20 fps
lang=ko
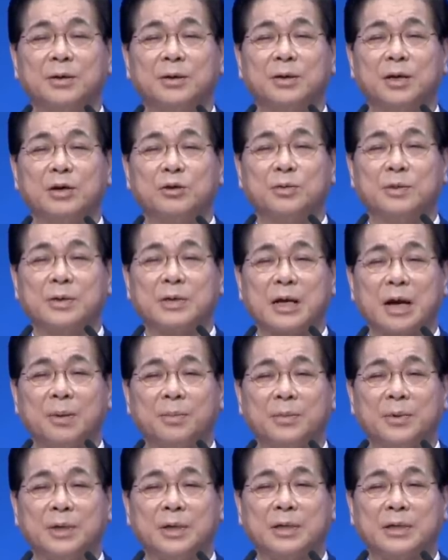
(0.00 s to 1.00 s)
예수님
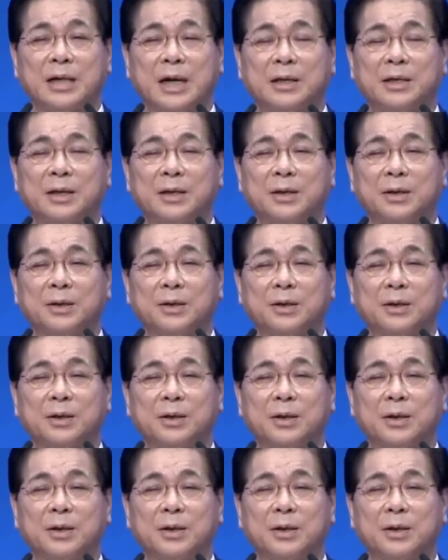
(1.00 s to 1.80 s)
사람들이 잘 되는 걸